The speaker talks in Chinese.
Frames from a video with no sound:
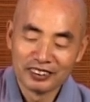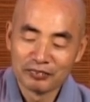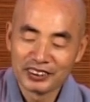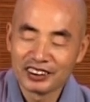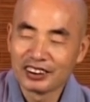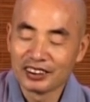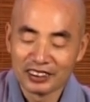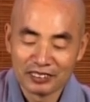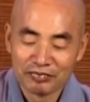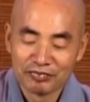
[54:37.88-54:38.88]
不是个
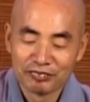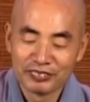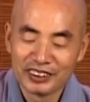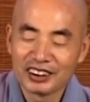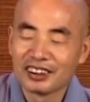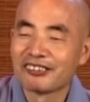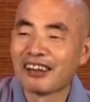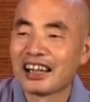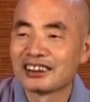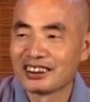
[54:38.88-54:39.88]
不是个
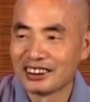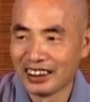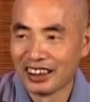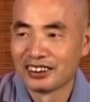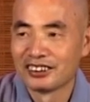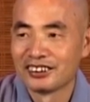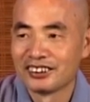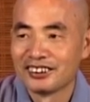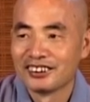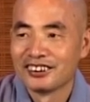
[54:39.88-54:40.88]
法器呀！
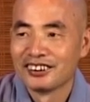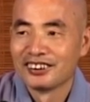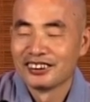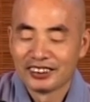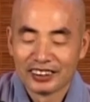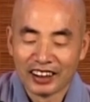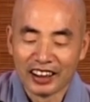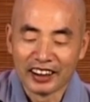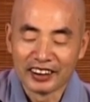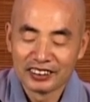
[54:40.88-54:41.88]

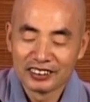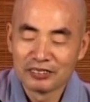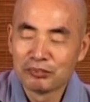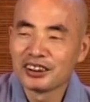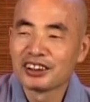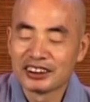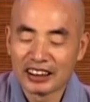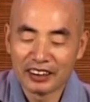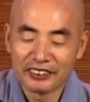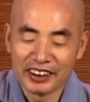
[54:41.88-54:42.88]
哎，就是不可
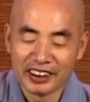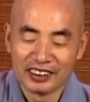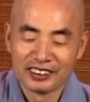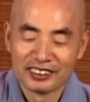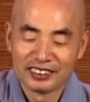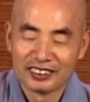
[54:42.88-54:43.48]
交也。